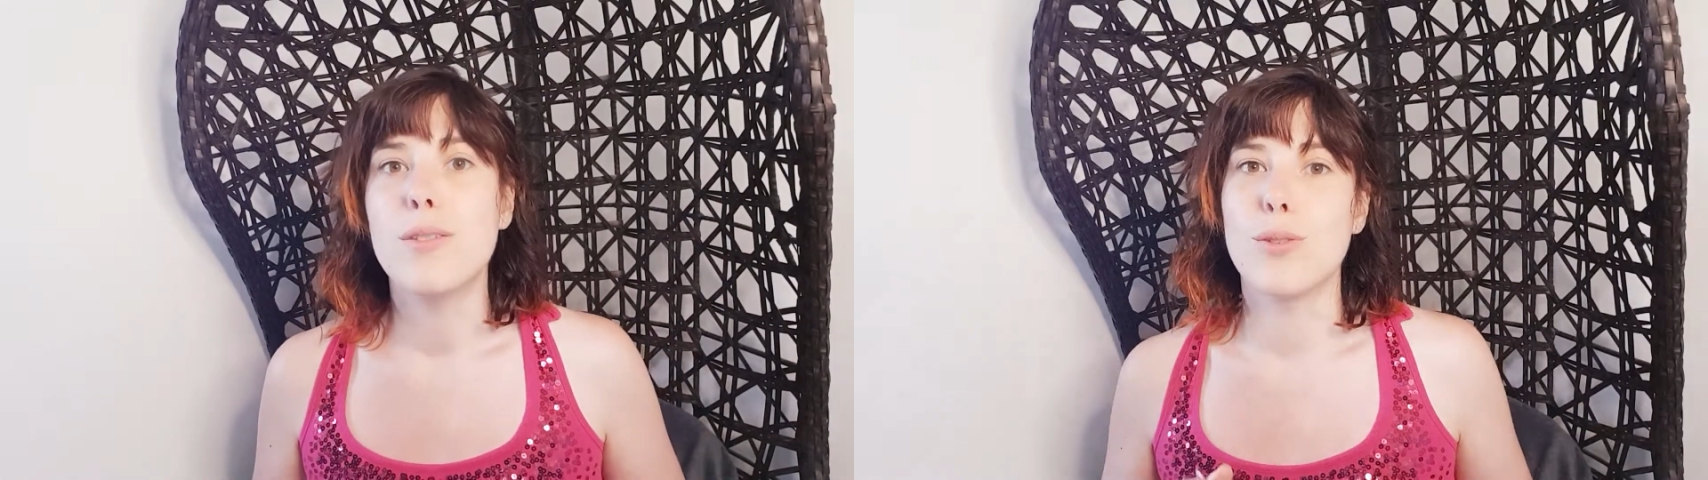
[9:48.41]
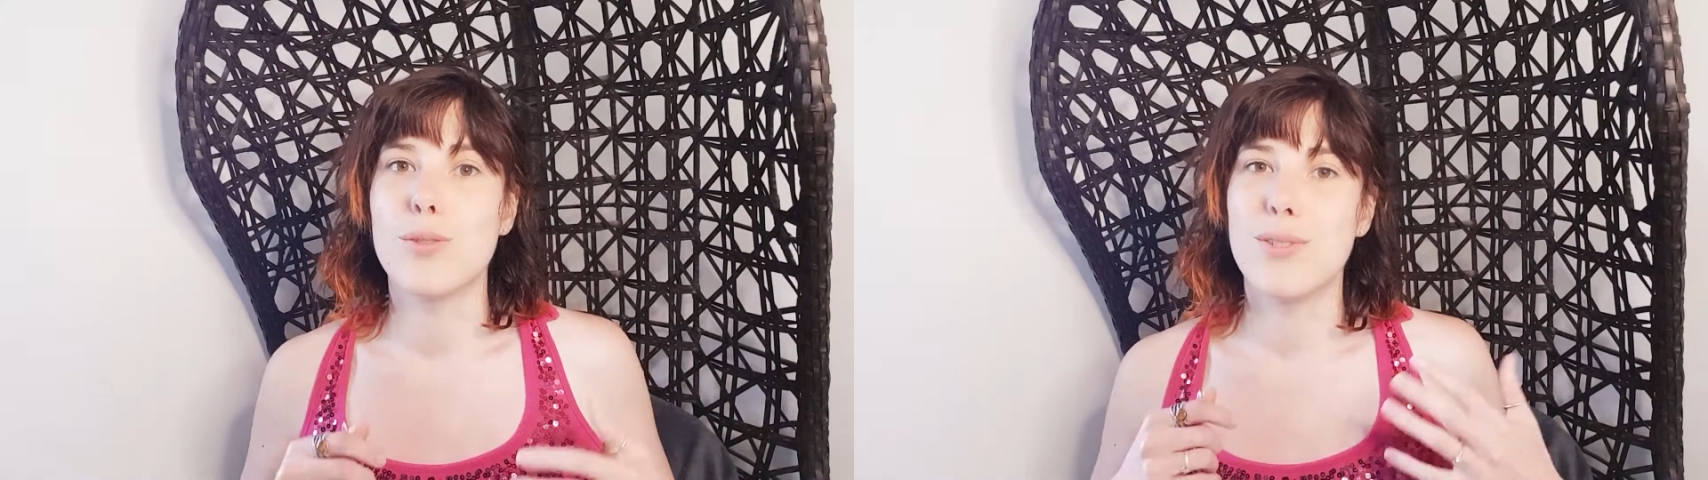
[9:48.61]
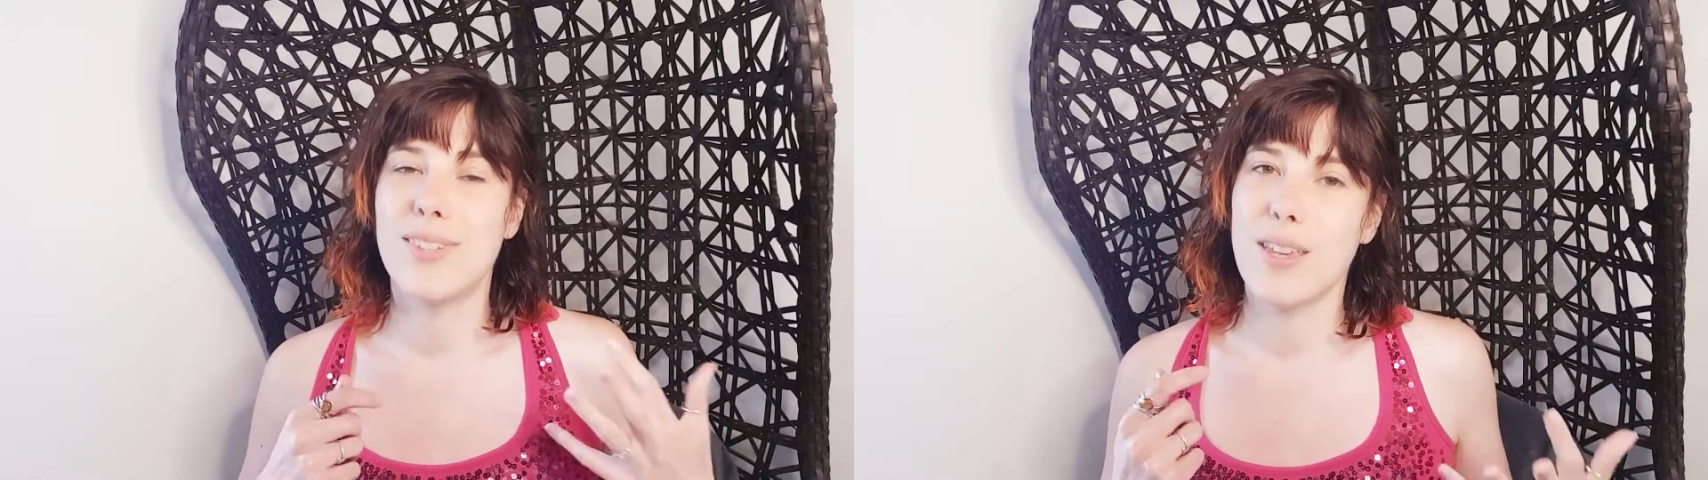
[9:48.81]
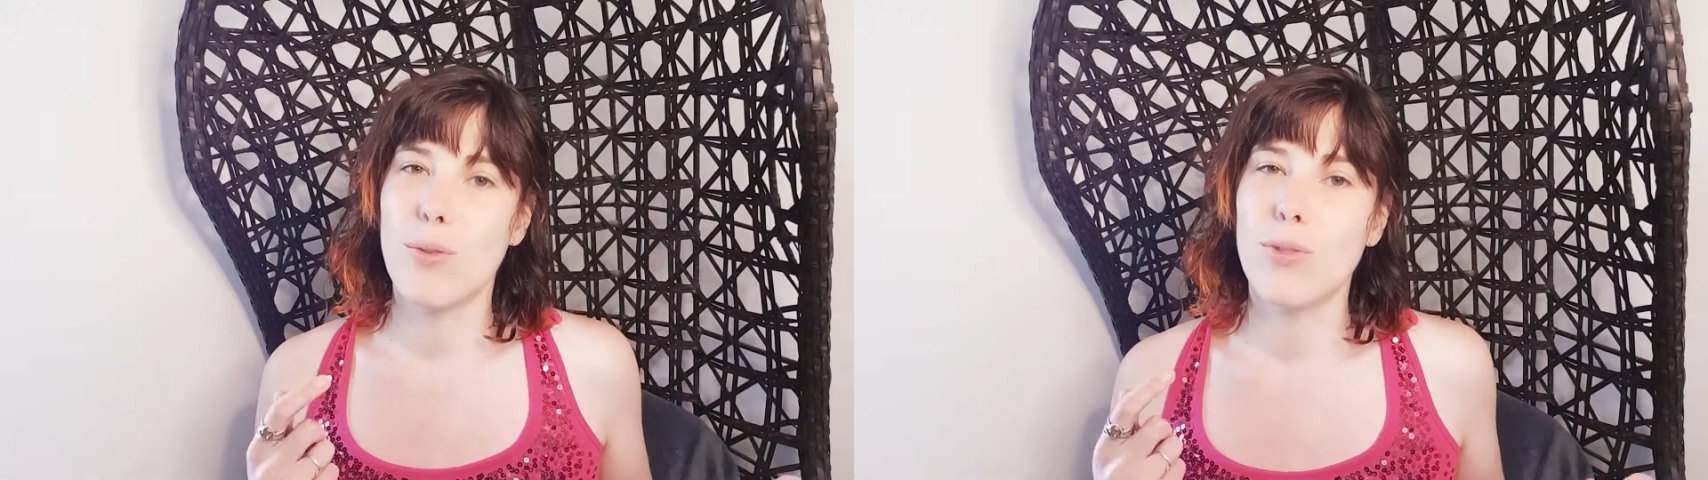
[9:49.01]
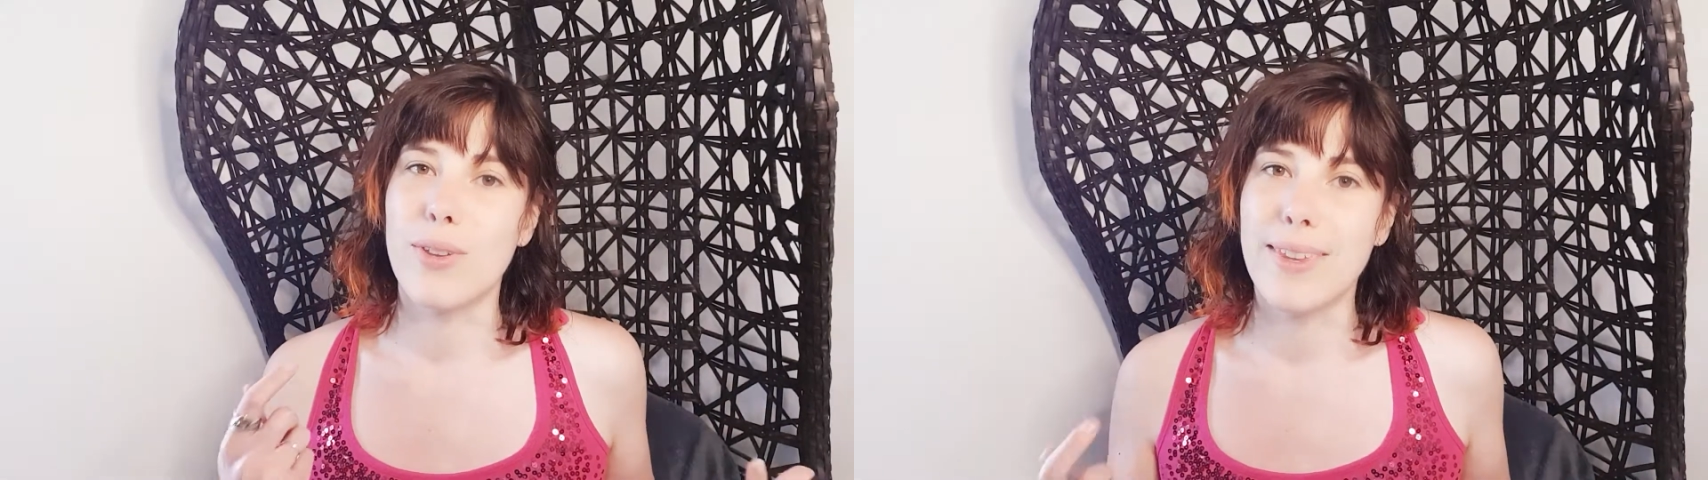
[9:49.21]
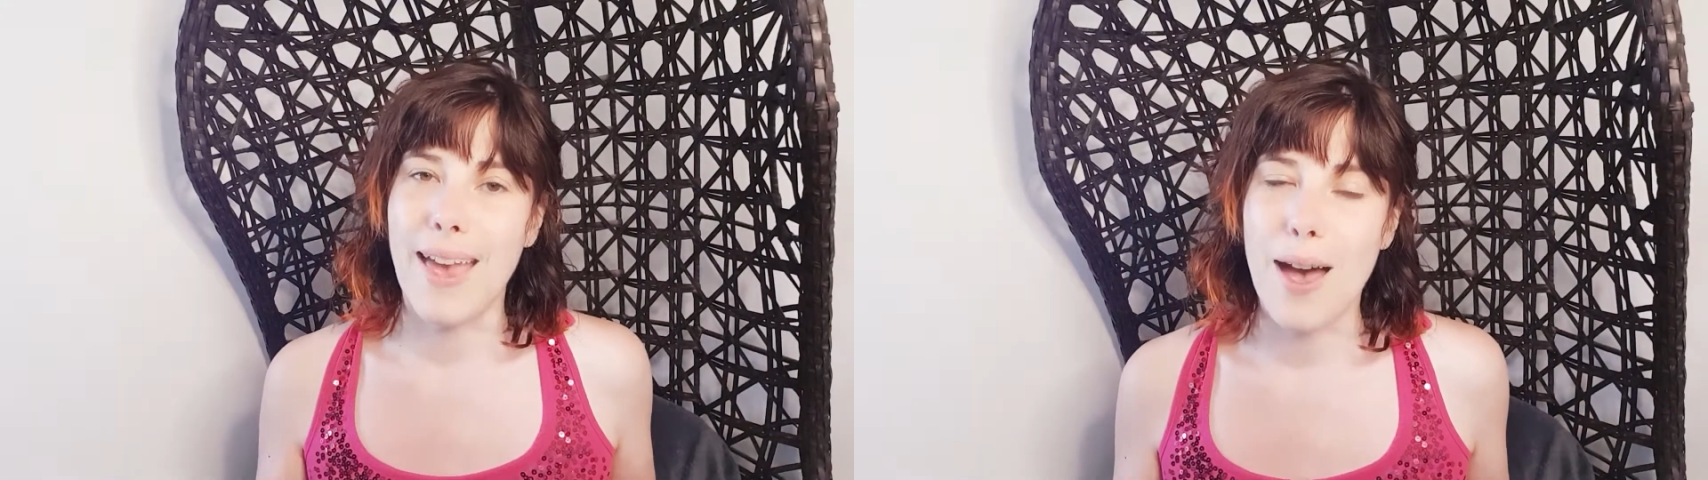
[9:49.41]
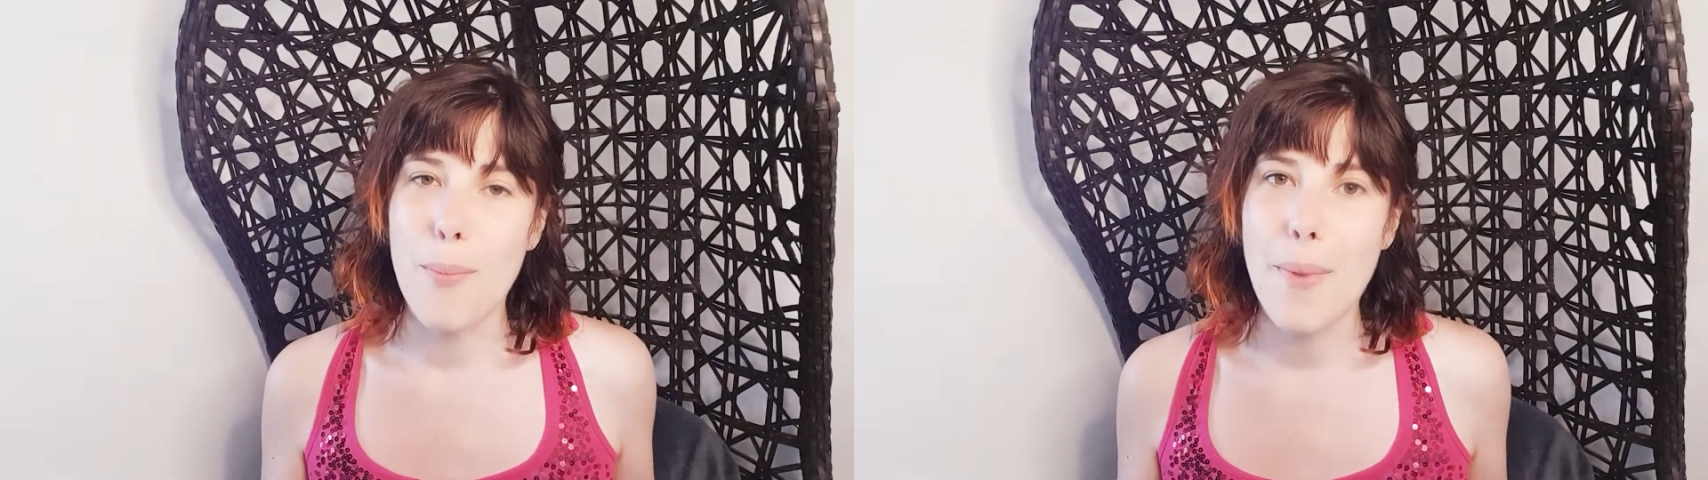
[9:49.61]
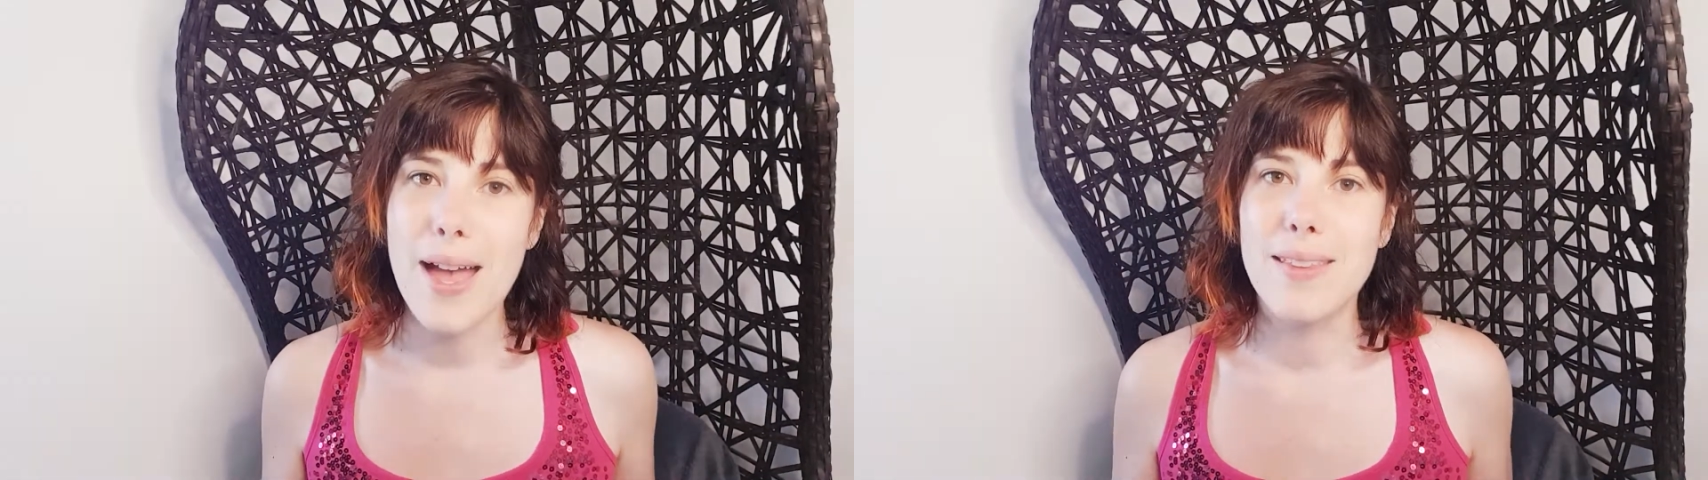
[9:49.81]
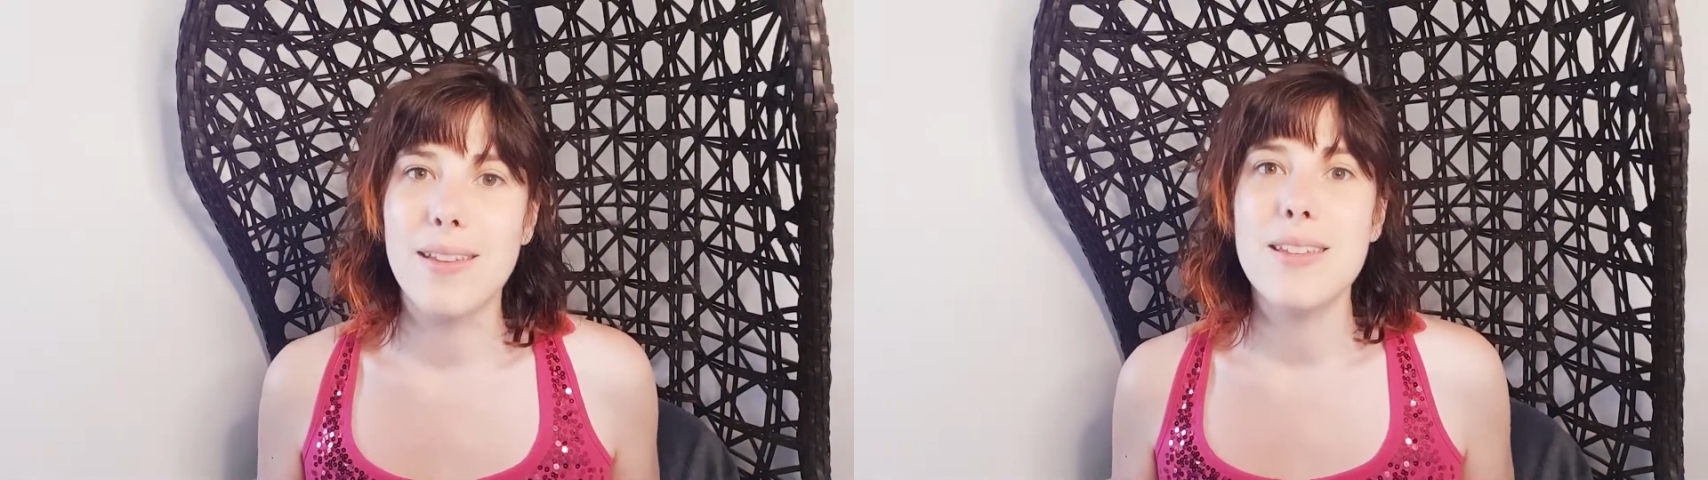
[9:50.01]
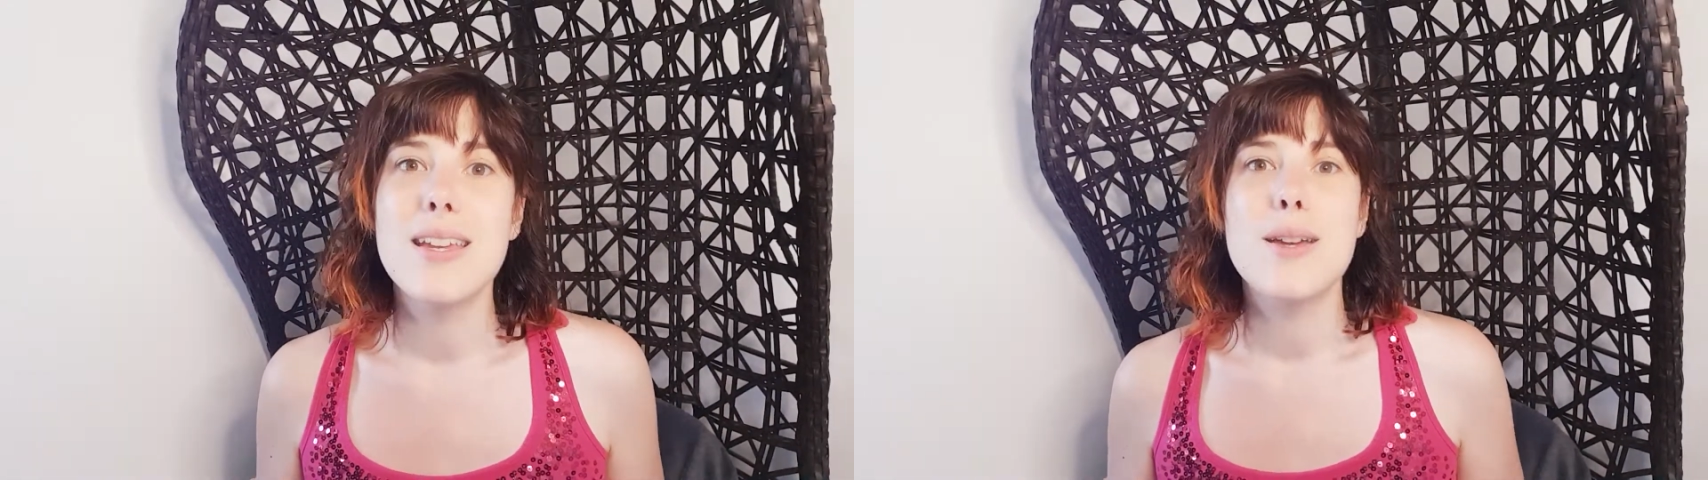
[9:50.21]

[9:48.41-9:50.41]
dans ce triangle de karma hein,